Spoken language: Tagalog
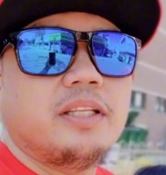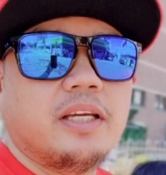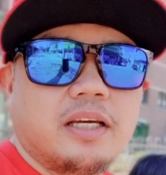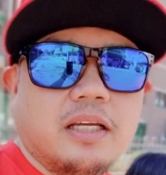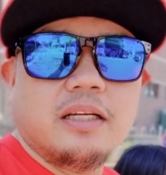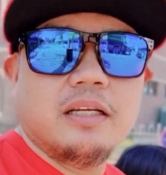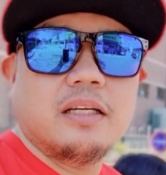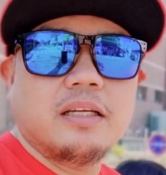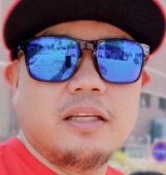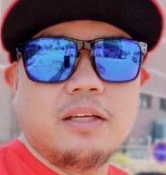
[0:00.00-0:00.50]
ka na
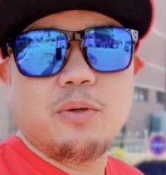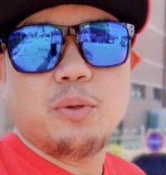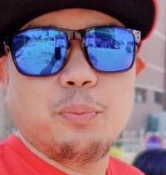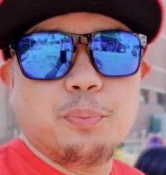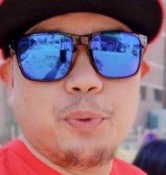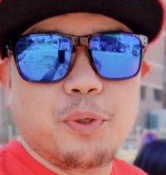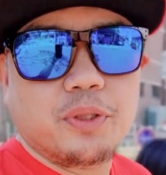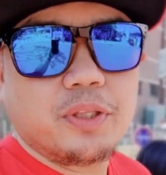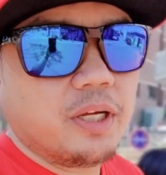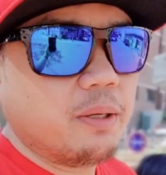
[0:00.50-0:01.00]
naging
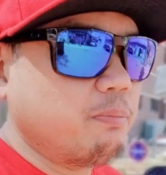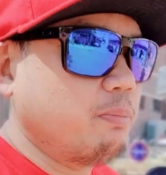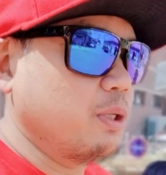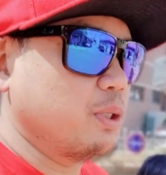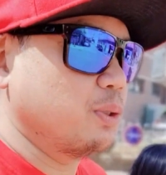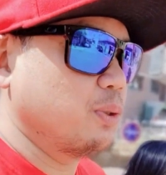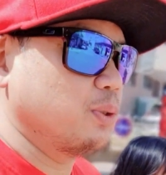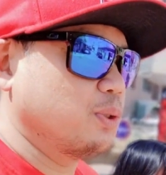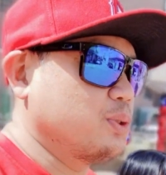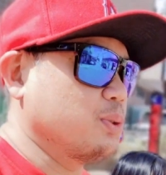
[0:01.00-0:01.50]
komportable
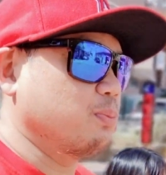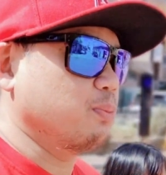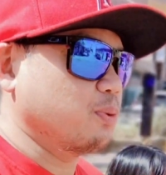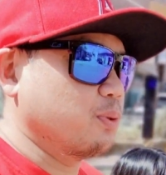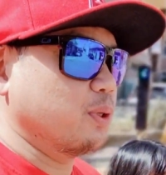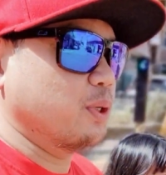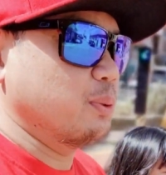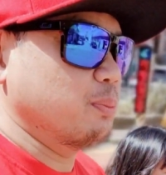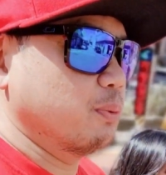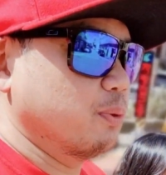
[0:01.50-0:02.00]
tuloy sa
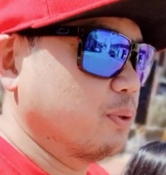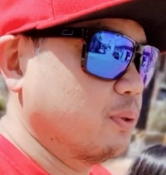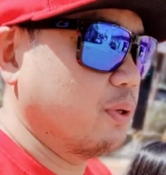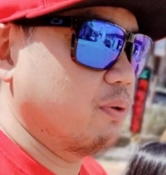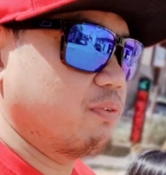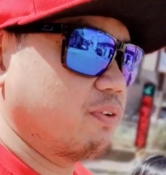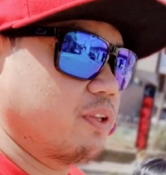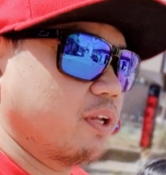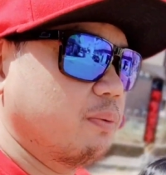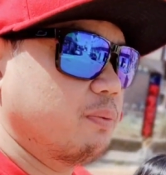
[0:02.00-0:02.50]
buhay mo.
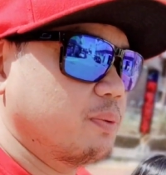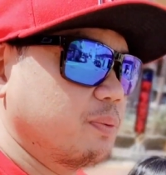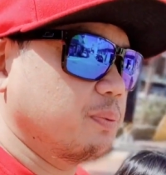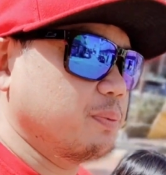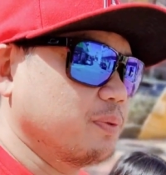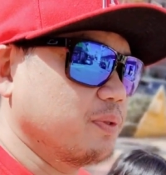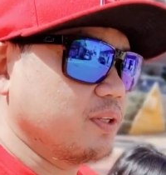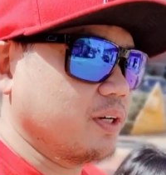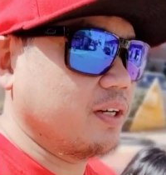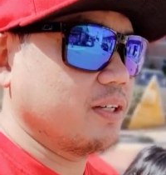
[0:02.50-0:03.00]
Every time na
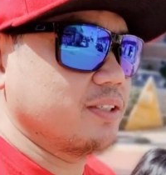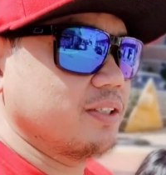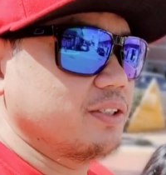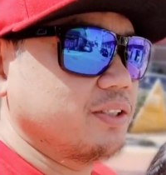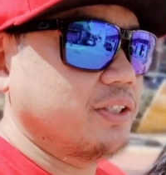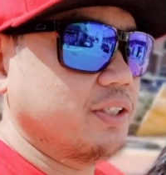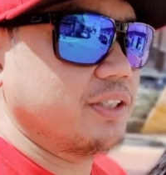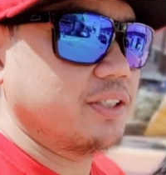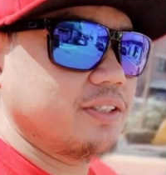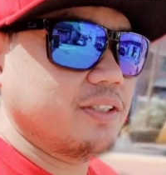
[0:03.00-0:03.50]
pupunta ka sa
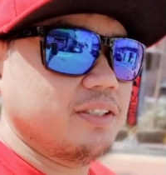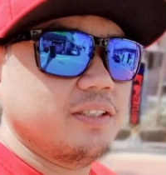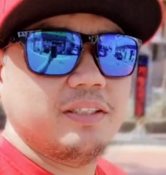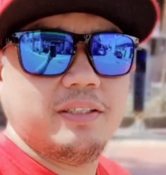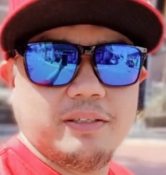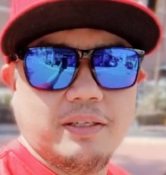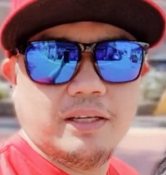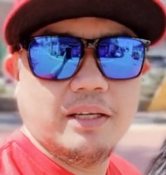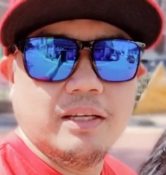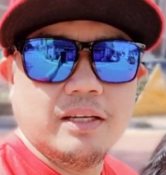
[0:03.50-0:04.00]
church. Kasi,
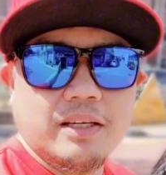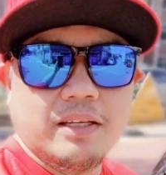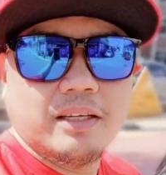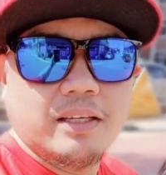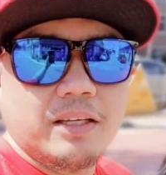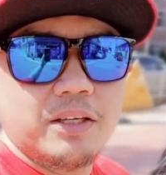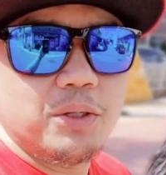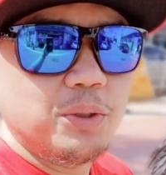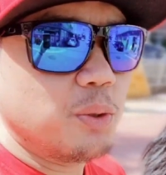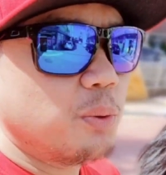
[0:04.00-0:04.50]

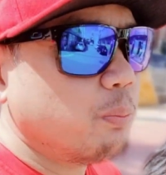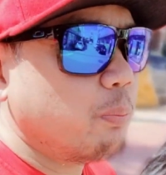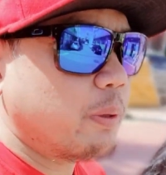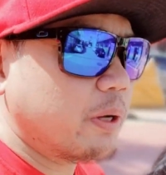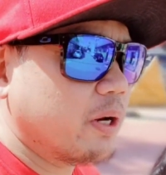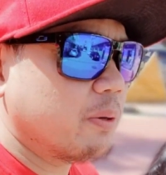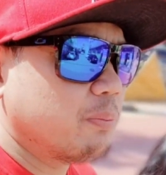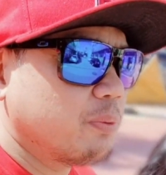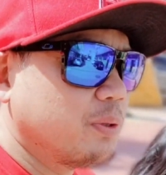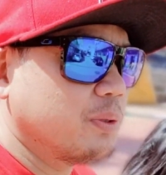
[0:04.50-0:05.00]
ikinukumpara
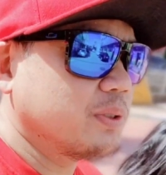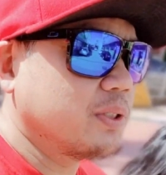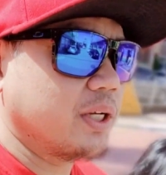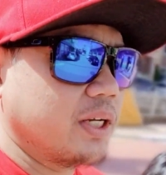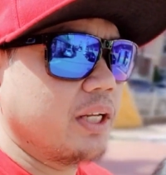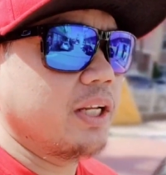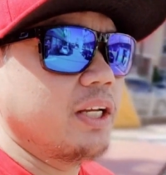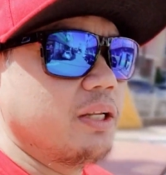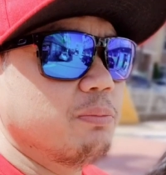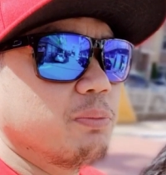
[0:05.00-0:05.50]
mo yung
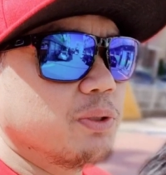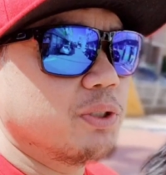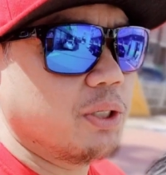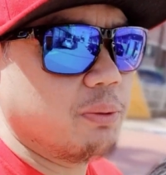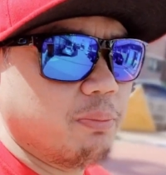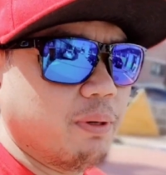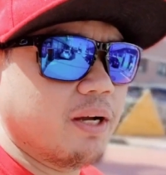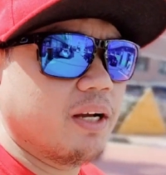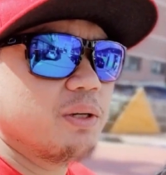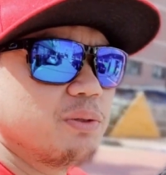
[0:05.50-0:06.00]
sarili mo sa
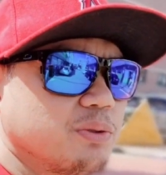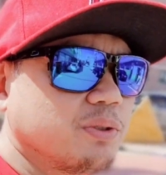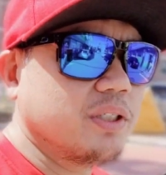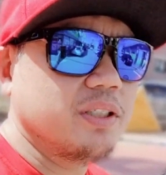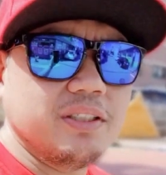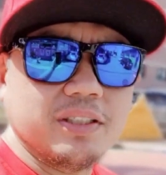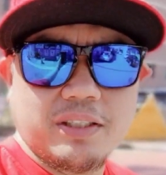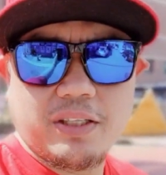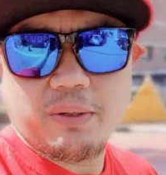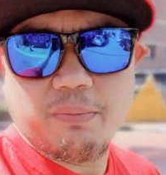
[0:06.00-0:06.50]
iba. Ganun din
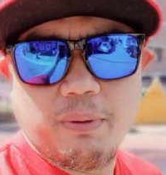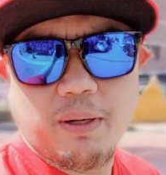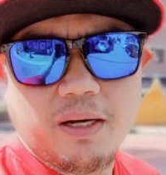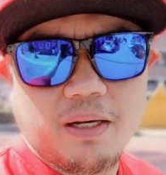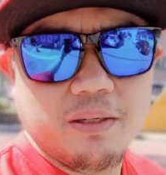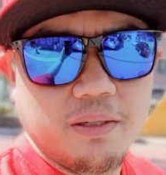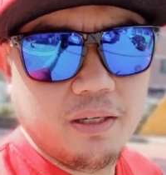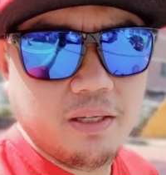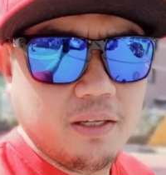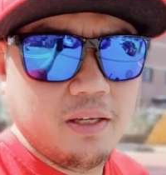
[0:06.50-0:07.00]
sa trabaho.
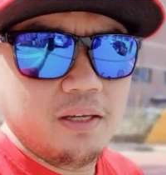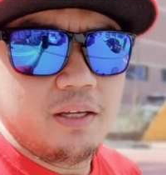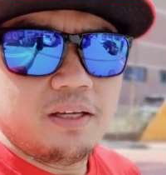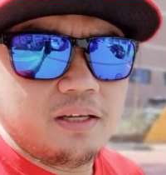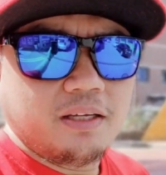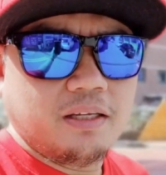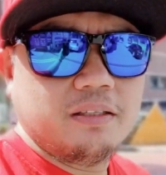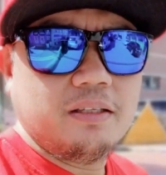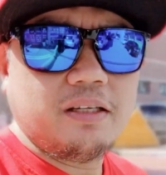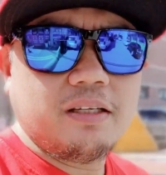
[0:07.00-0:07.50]

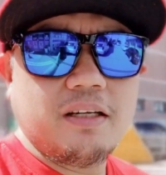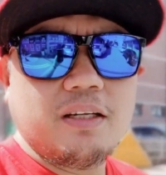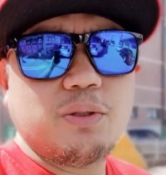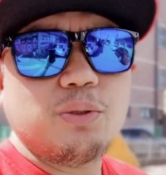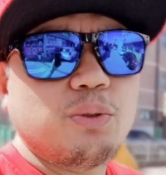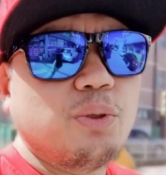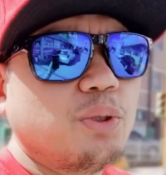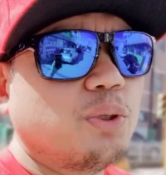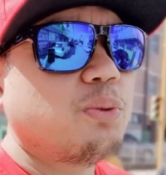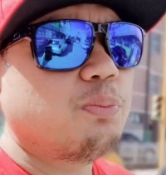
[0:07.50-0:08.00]
Hindi ka na
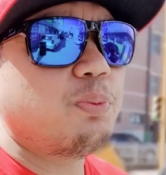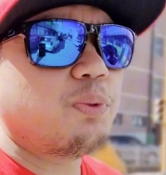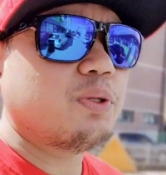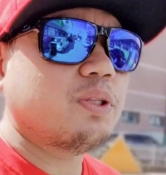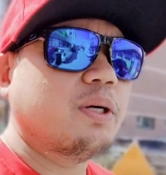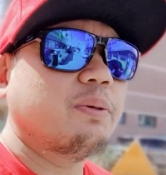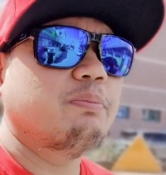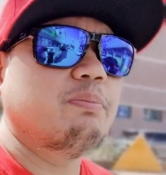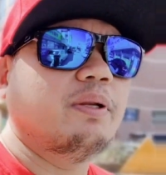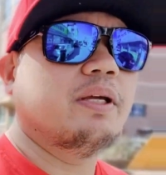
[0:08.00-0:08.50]
tuloy
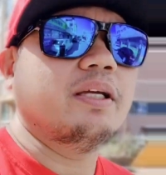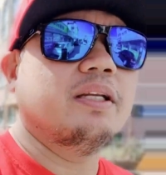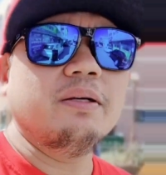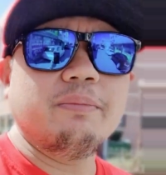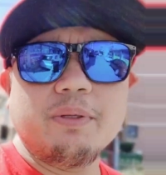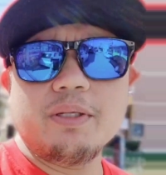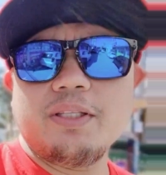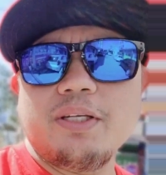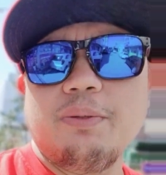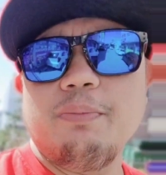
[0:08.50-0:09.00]
komportable na
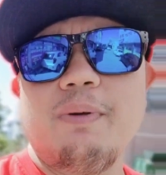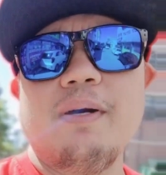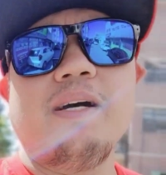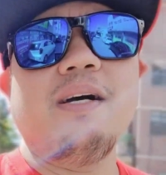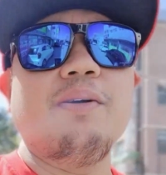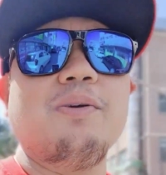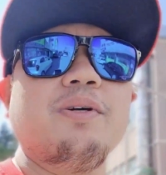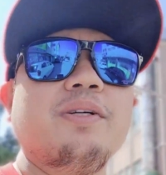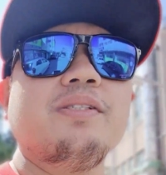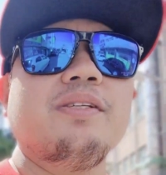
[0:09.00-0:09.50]

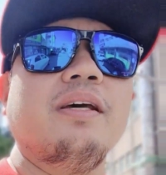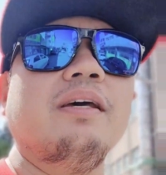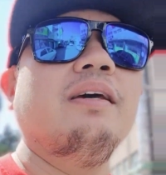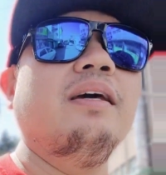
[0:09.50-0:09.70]
magtrabaho kasi